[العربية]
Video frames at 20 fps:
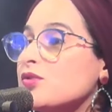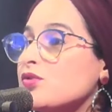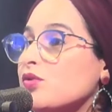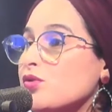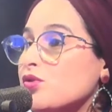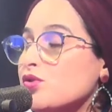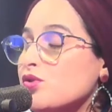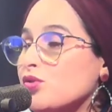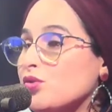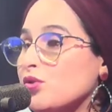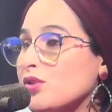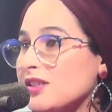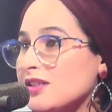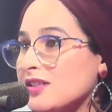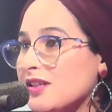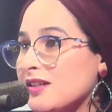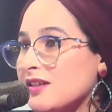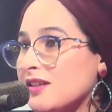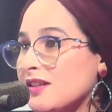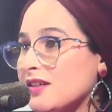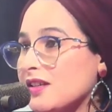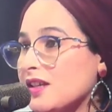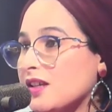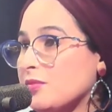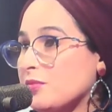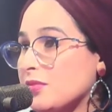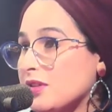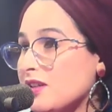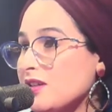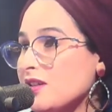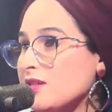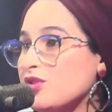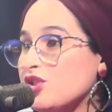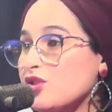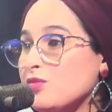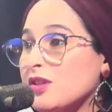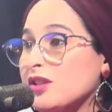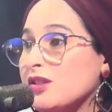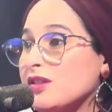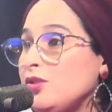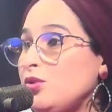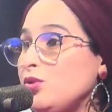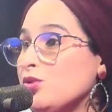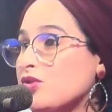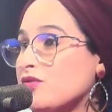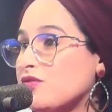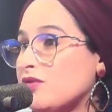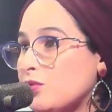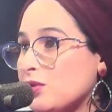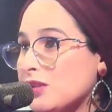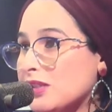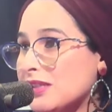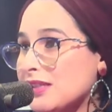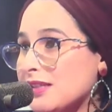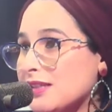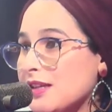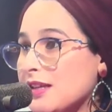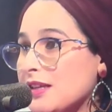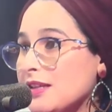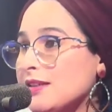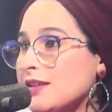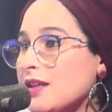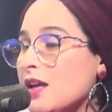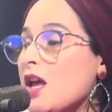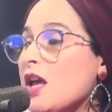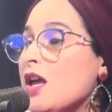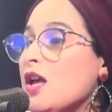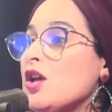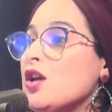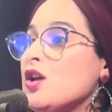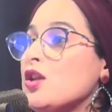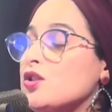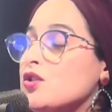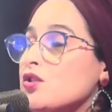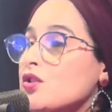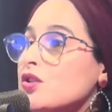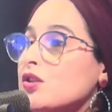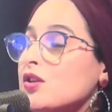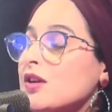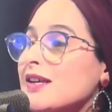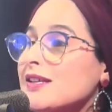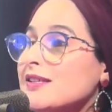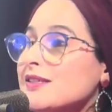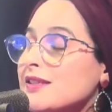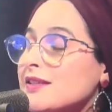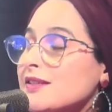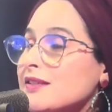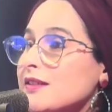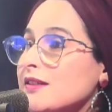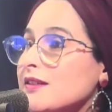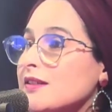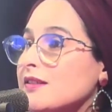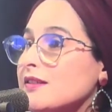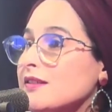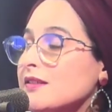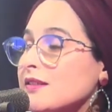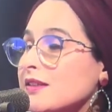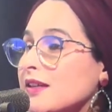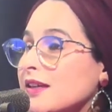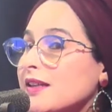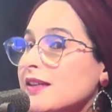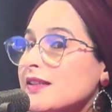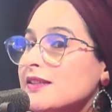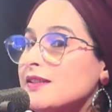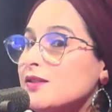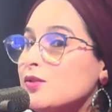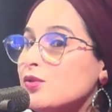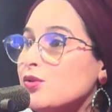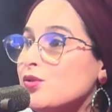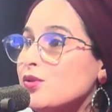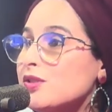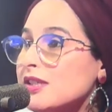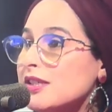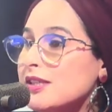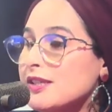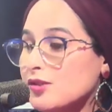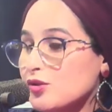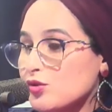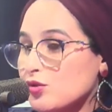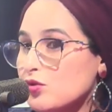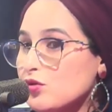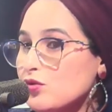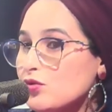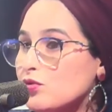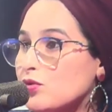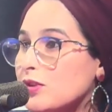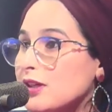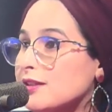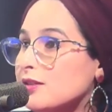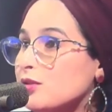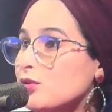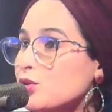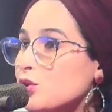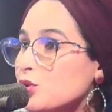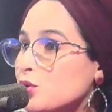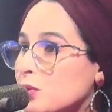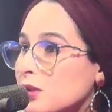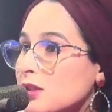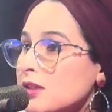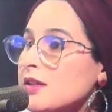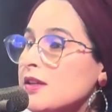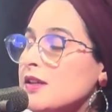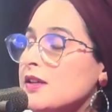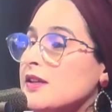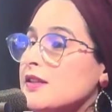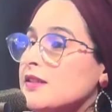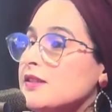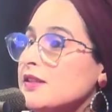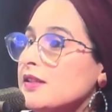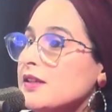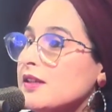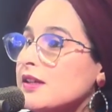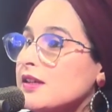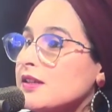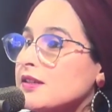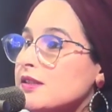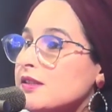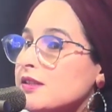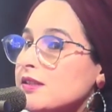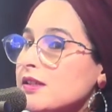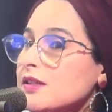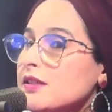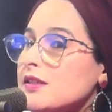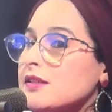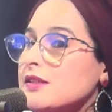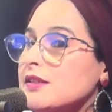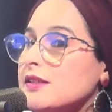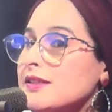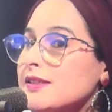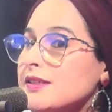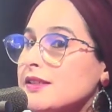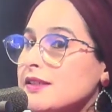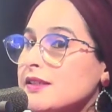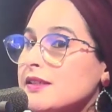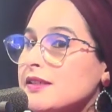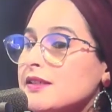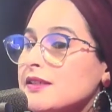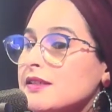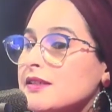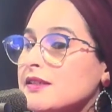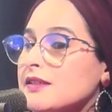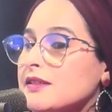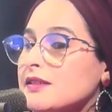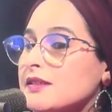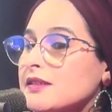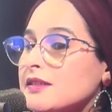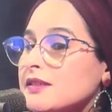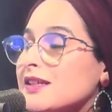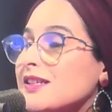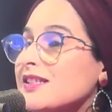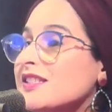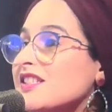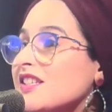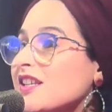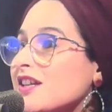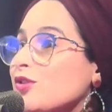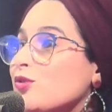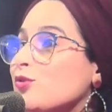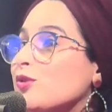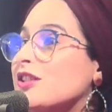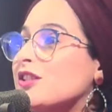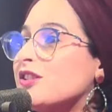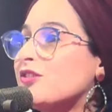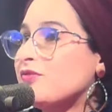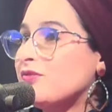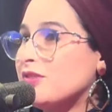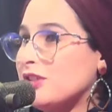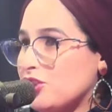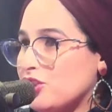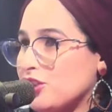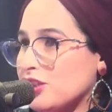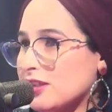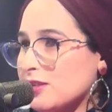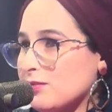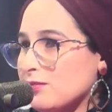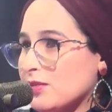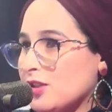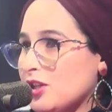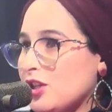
تكون سعرات حراريه كبيره باش ما نطيحوش في الوزن الزائد دونك خاصنا غير نديرو اون سيليكسيون واحد لو شوا ديال الاغذيه اللي آه، كتسخن وكتدفي الجسم